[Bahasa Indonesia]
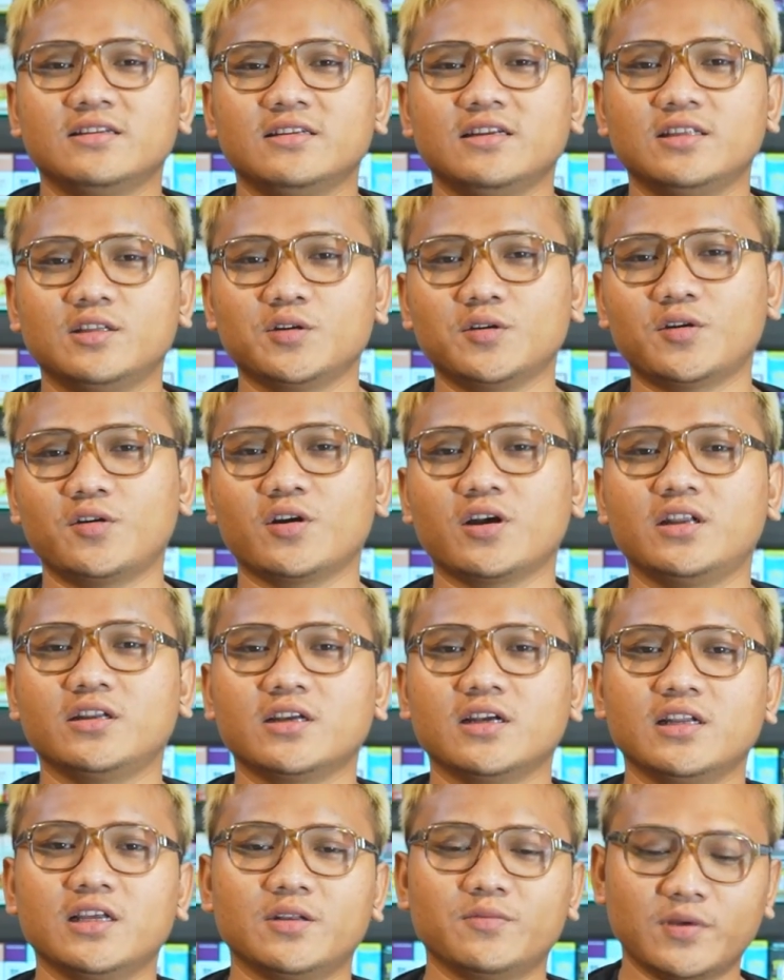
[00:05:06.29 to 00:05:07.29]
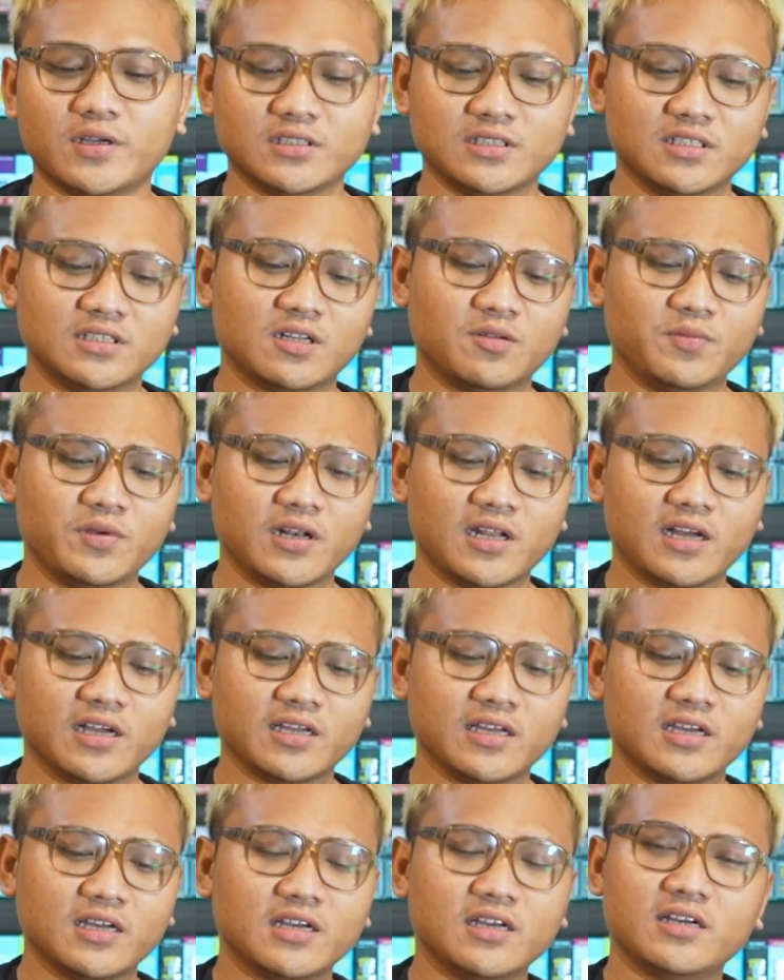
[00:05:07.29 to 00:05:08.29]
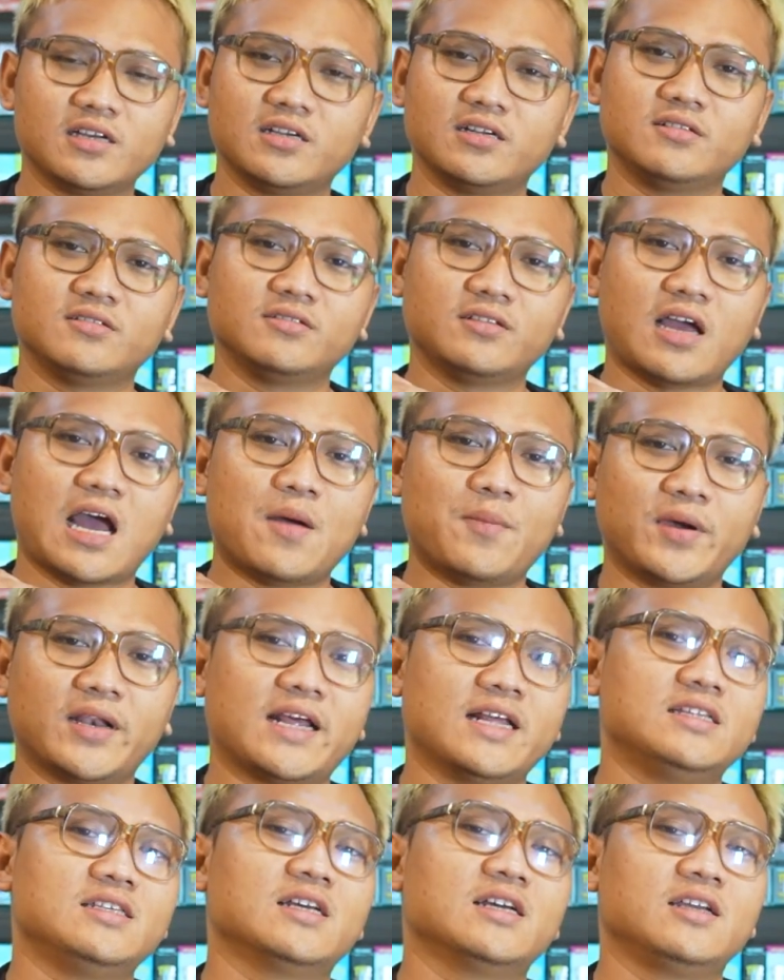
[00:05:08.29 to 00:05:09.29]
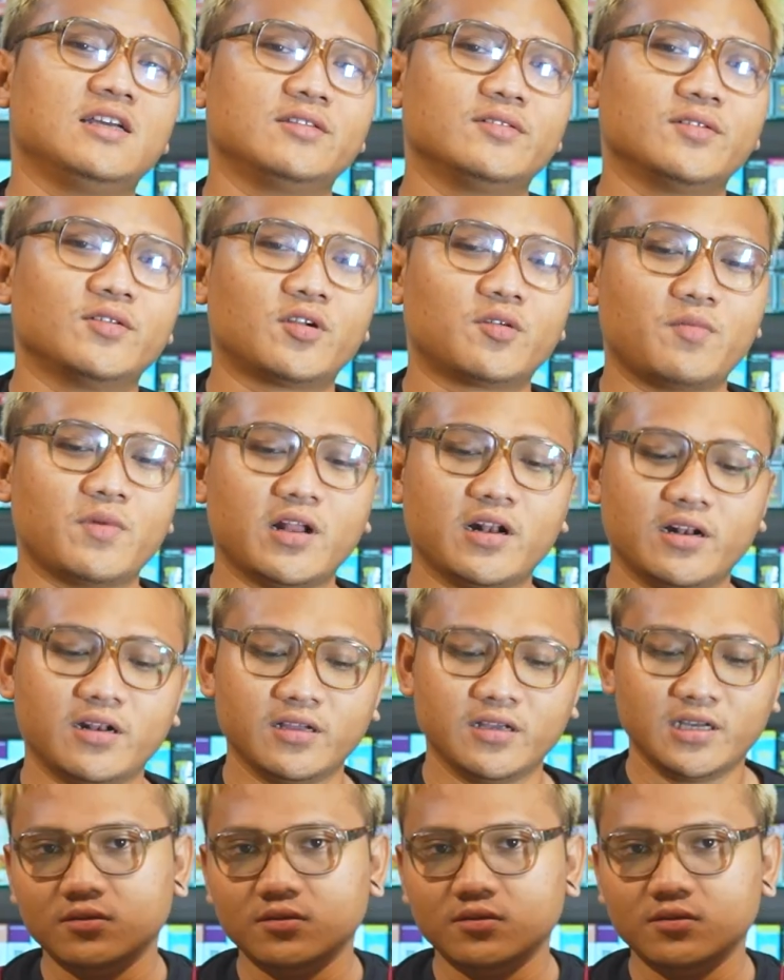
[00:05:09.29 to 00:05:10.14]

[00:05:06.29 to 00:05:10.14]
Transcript: di tenggorokan kalian masih terbilangnya aman aja gitu normal